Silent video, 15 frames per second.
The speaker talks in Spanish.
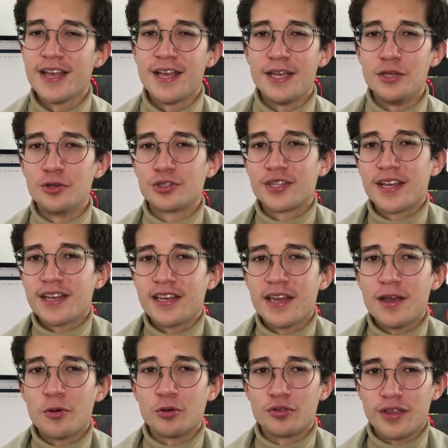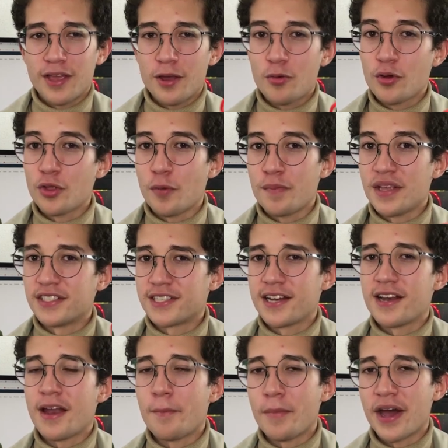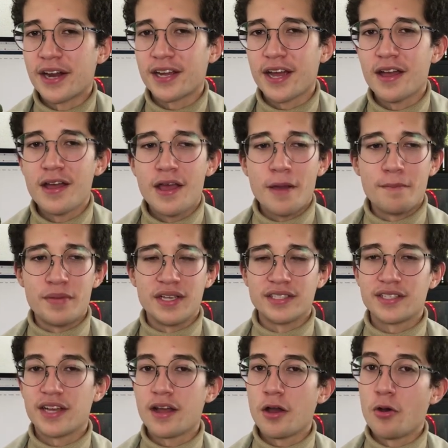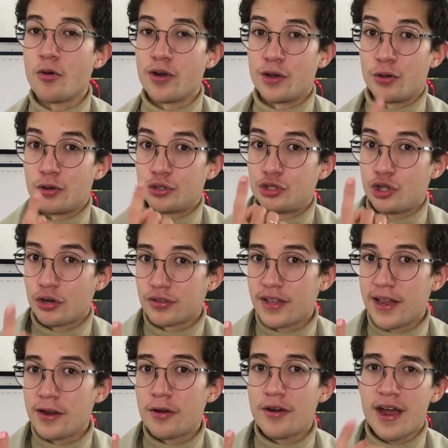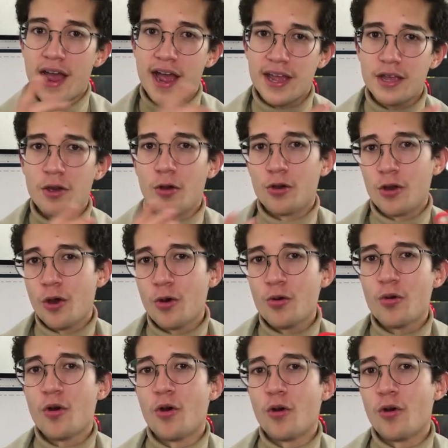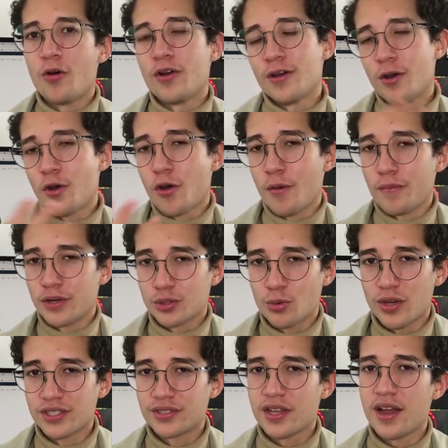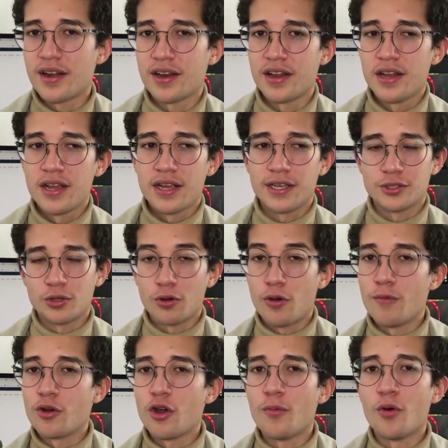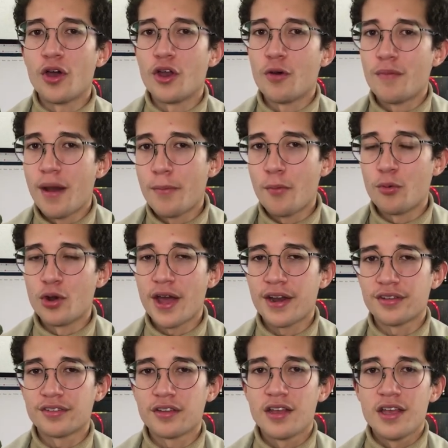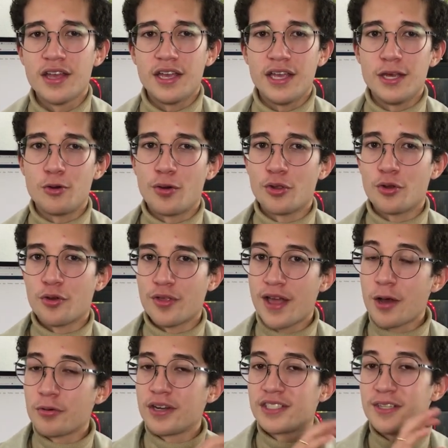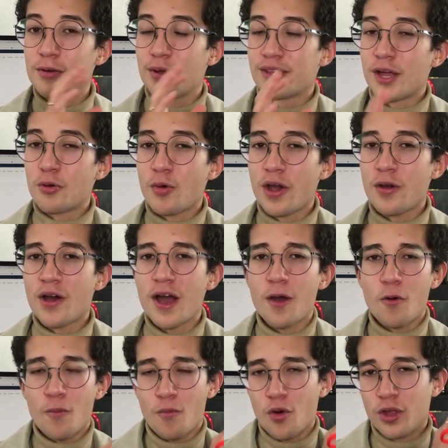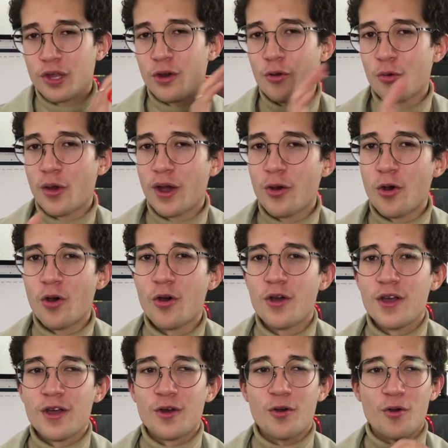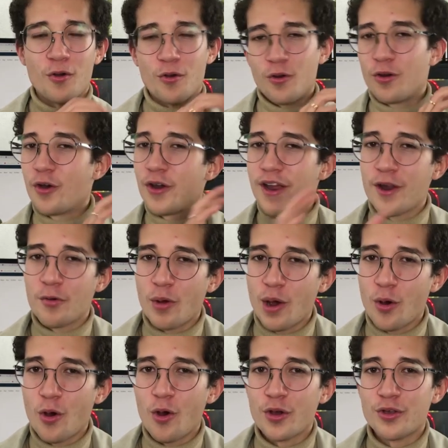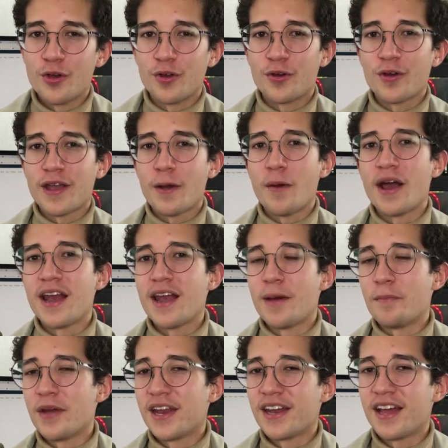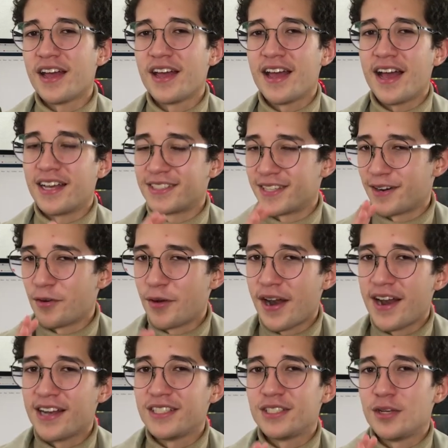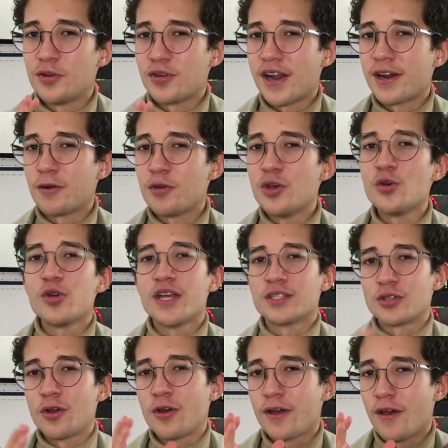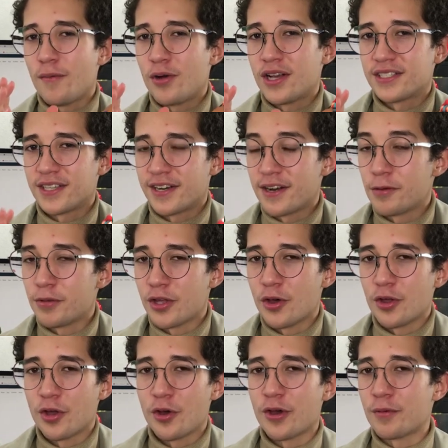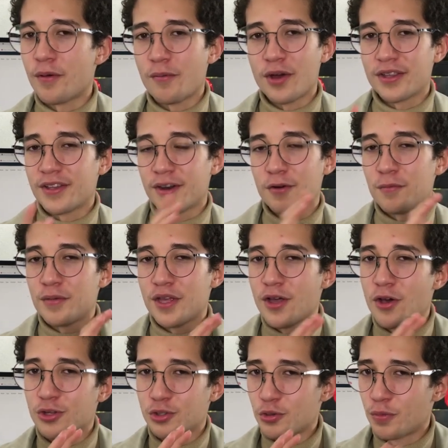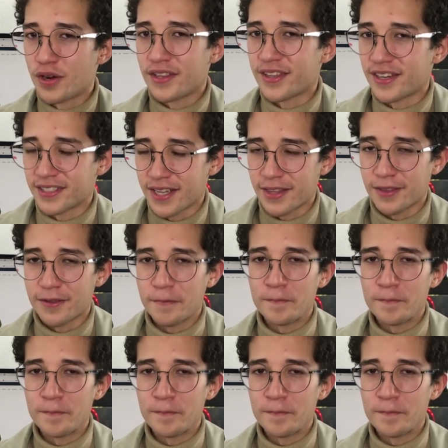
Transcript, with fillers: Y yo sé que ustedes cuando piensan en la marca, piensan o en los Chuck Taylor High o Low o en los Converse One Star, que son como los modelos más populares. Y cuando nos dan una silueta nueva, un modelo nuevo, con colores nuevos, yo creo que vale la pena hacerle un análisis y una review y eso es lo que vamos a hacer en el video de hoy. Vamos a tener un video súper interesante.